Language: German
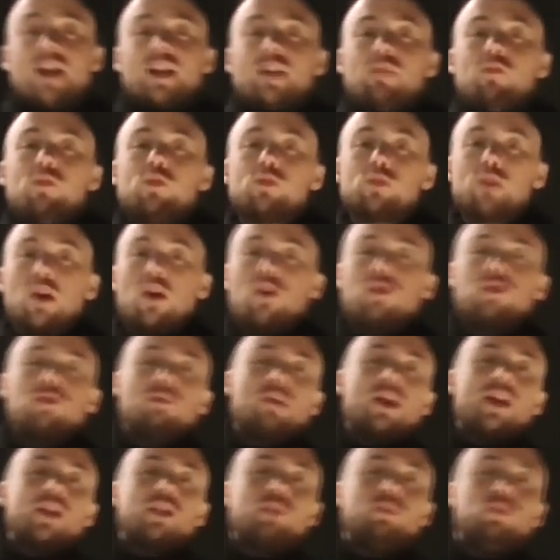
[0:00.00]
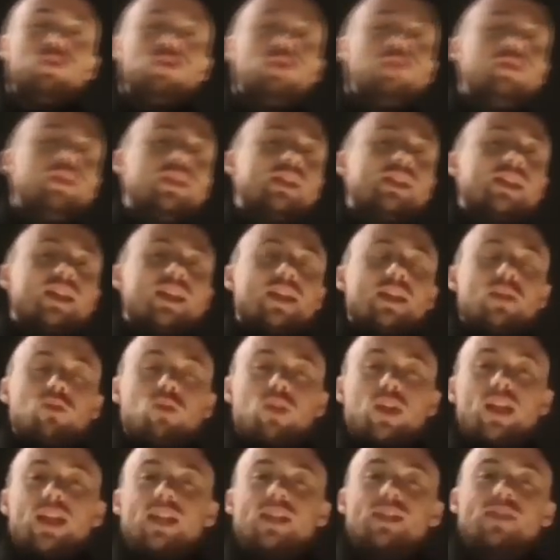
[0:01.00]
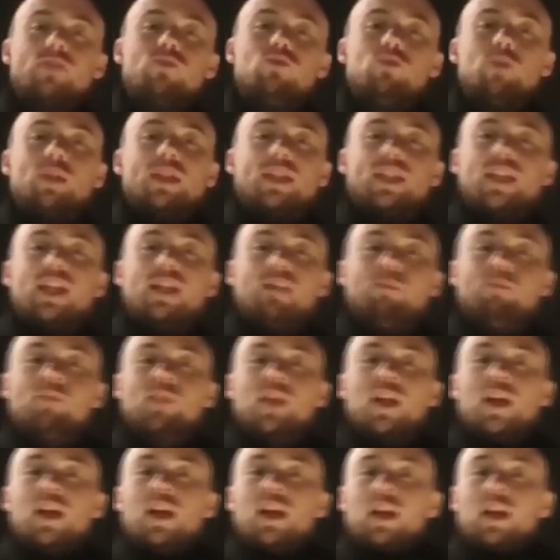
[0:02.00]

dann wirst du automatisch bedürftig sein, denn du redest nur über Themen,